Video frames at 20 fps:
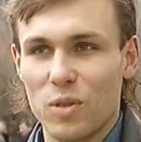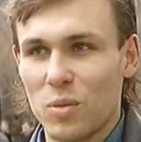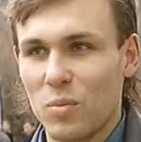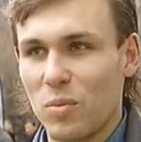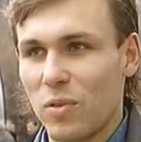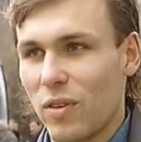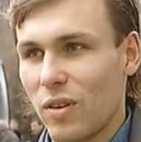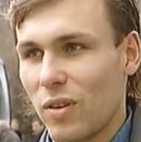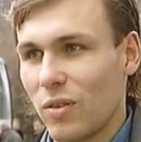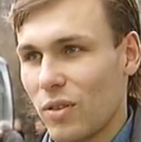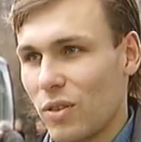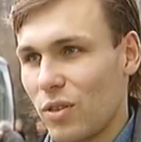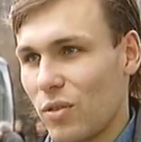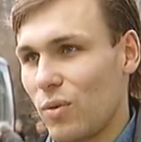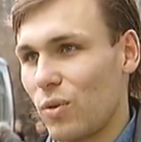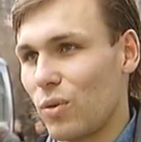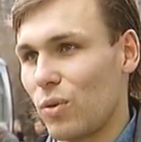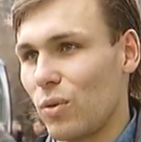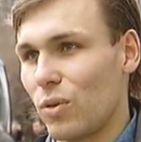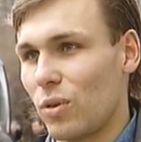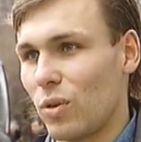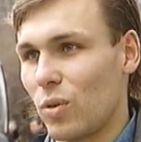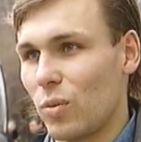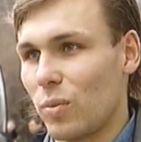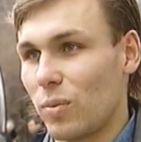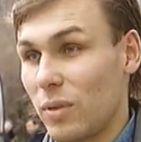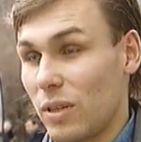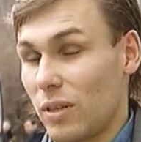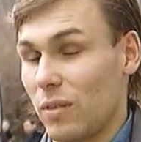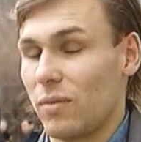забиваю уже четвертую игру.
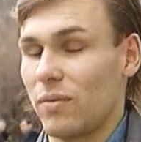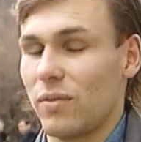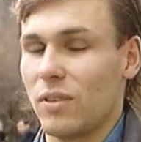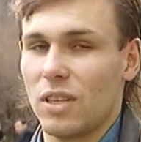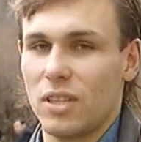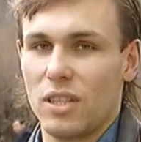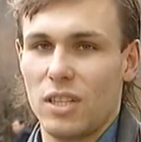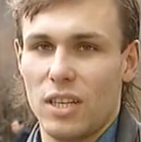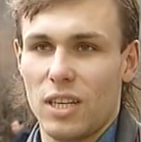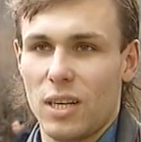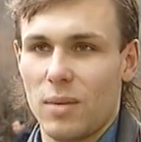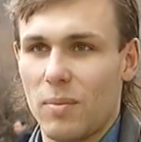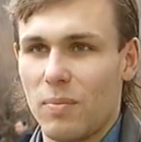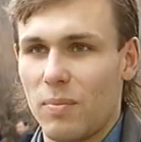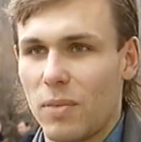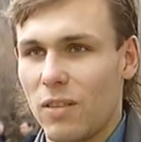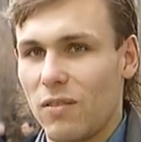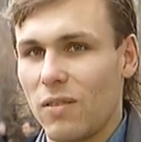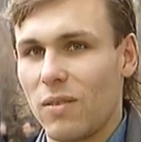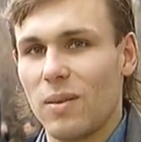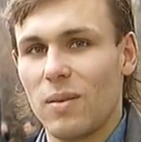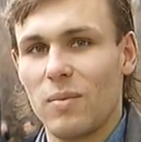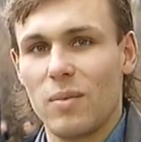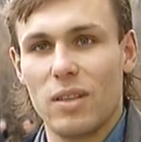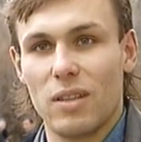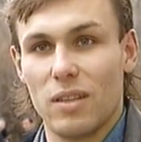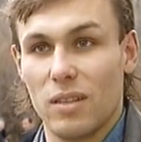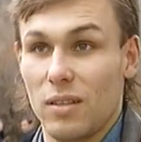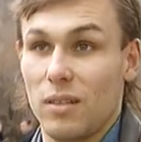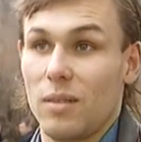Я в каждой игре по два
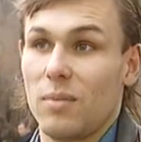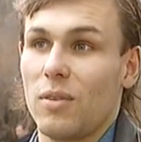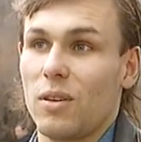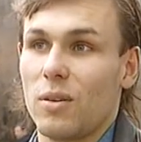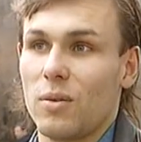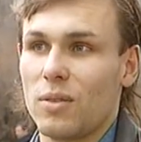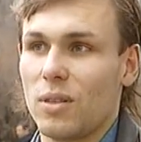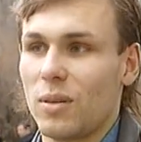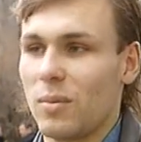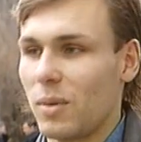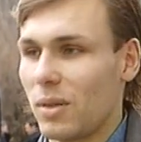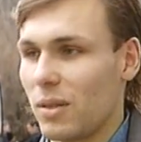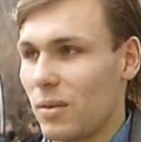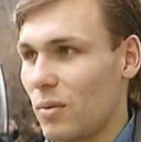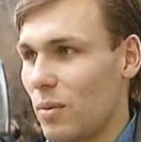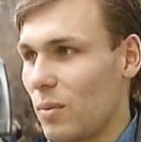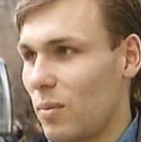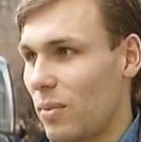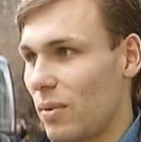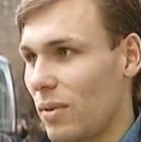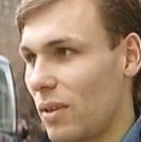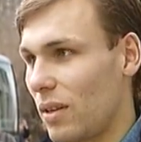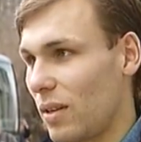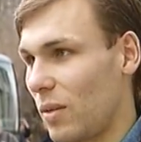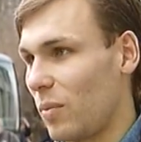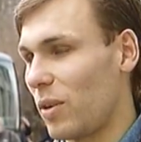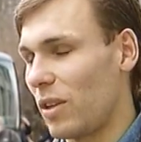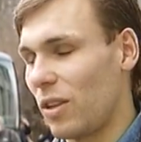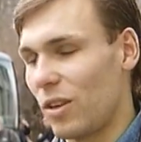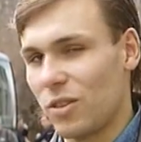момента я не могу забить. Для
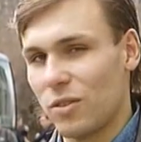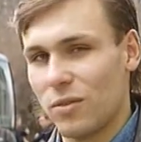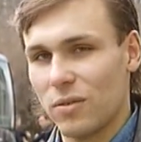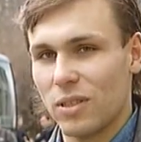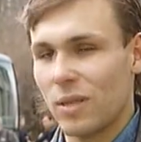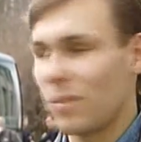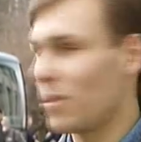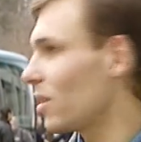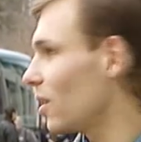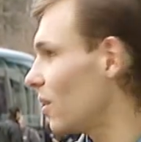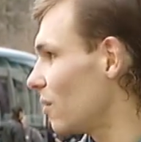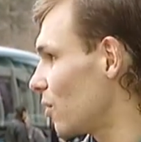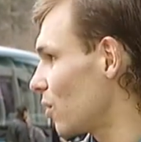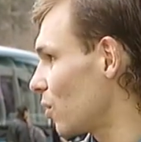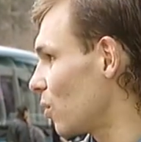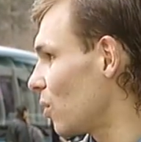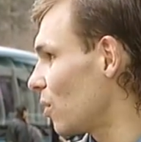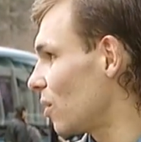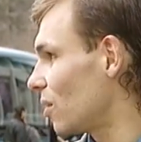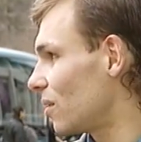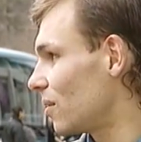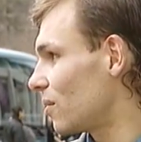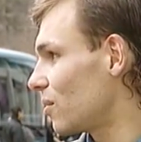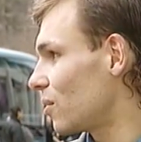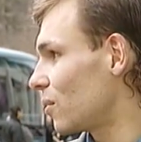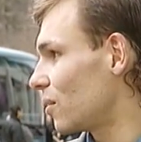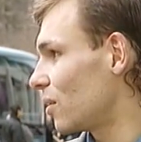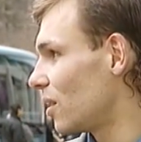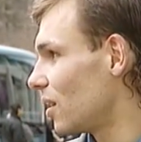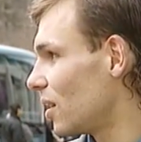нападающего самое главное – гол, это
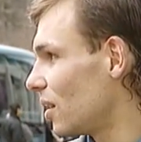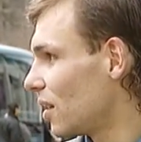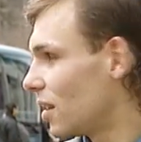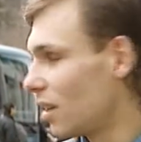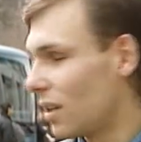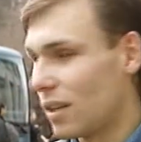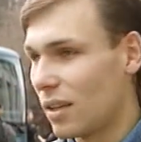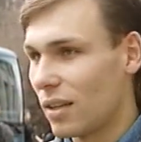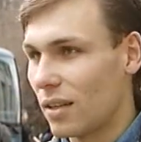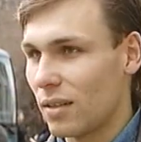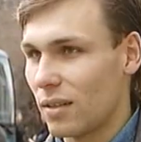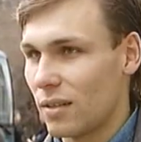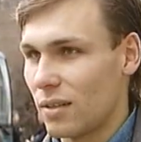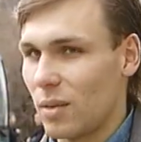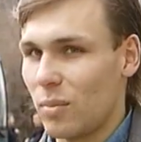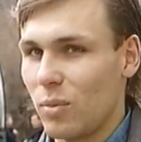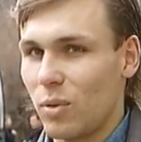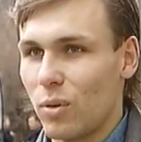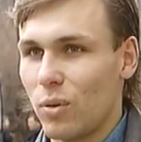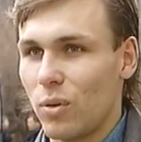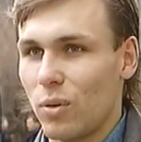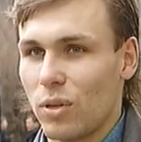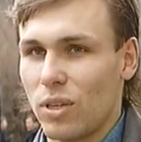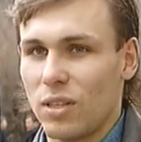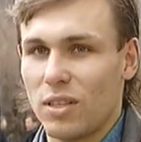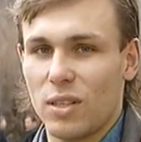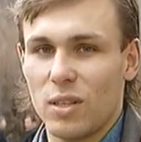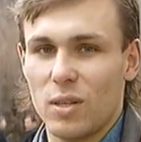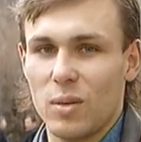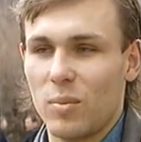все. Забил гол,
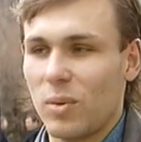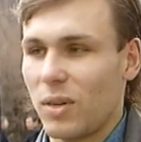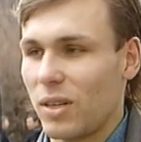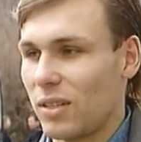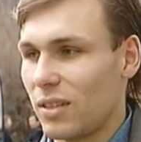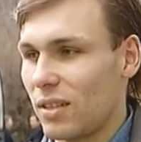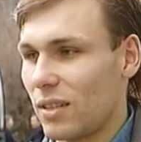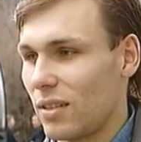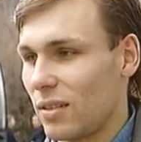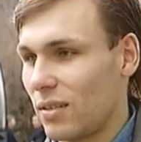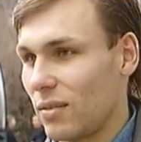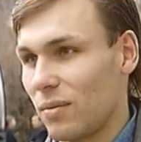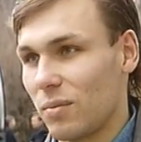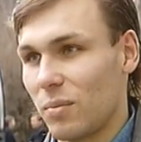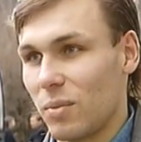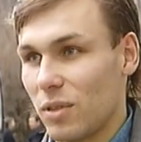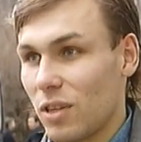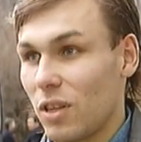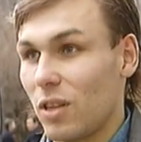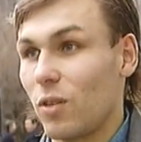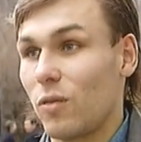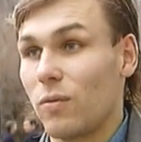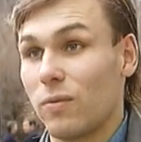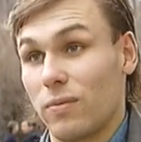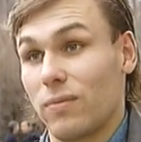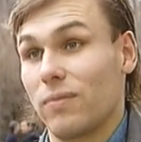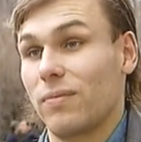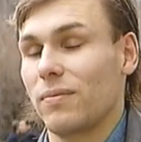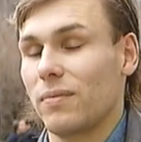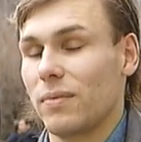оценка 5. А без голов
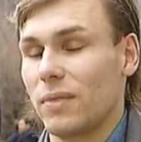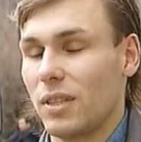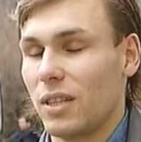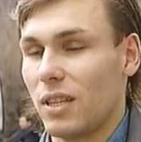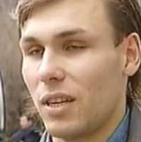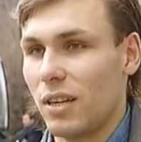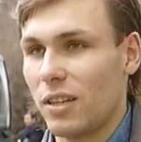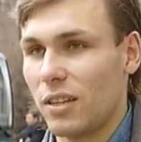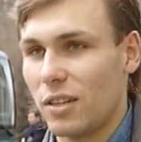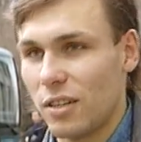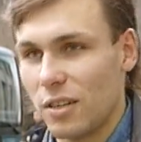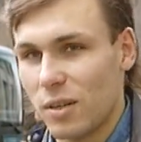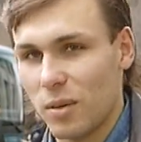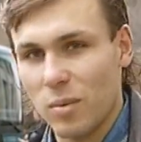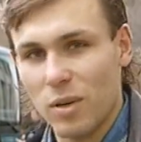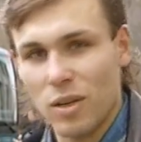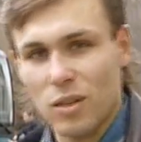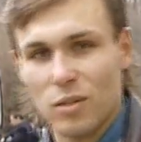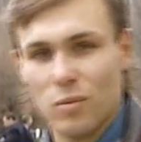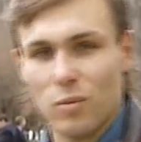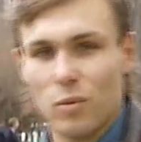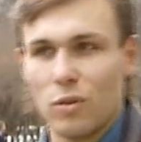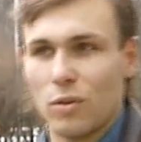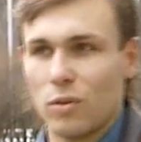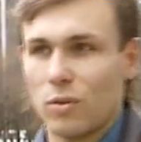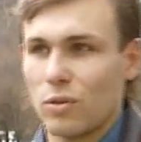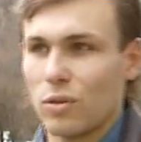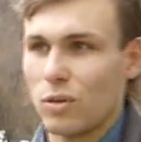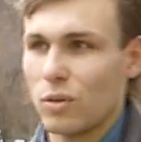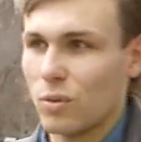тренеры и ребята
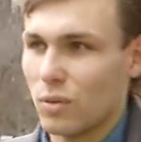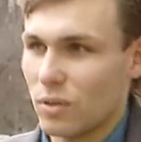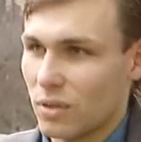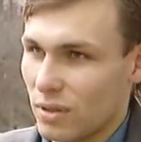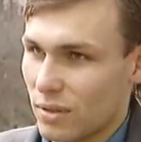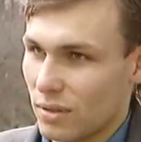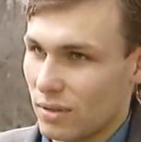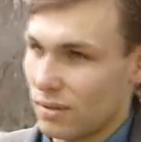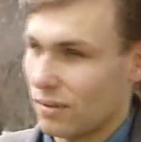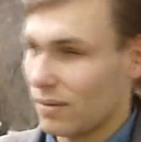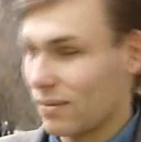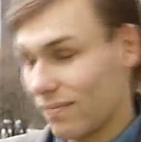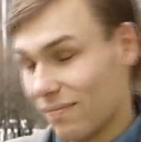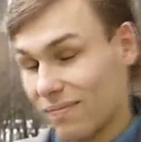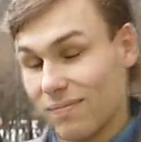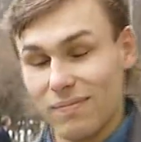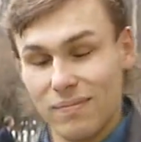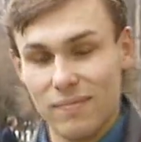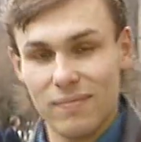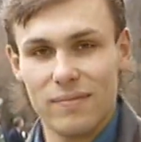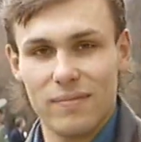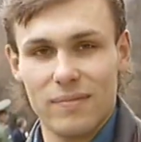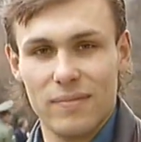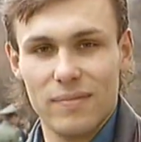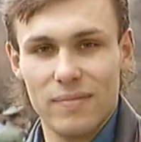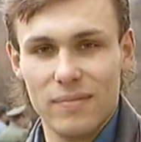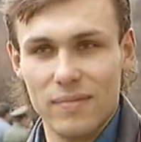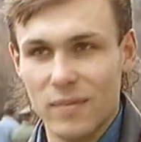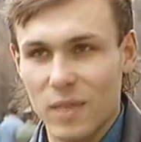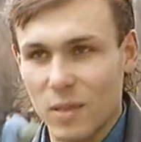смотрят уже косо.
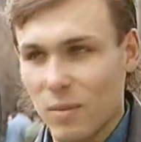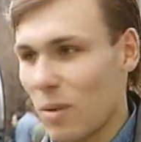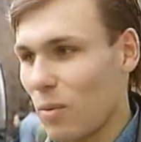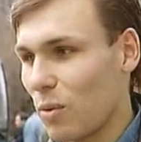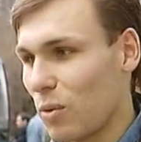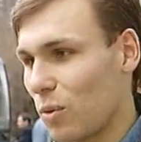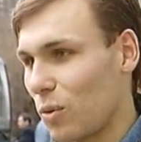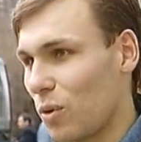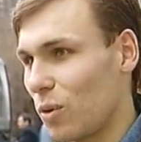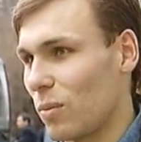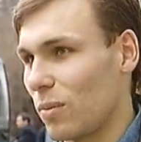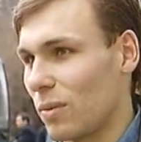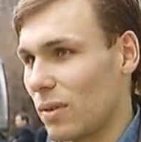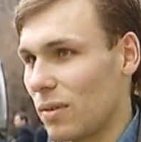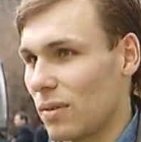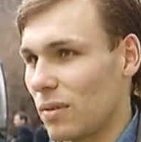Самому неудобно.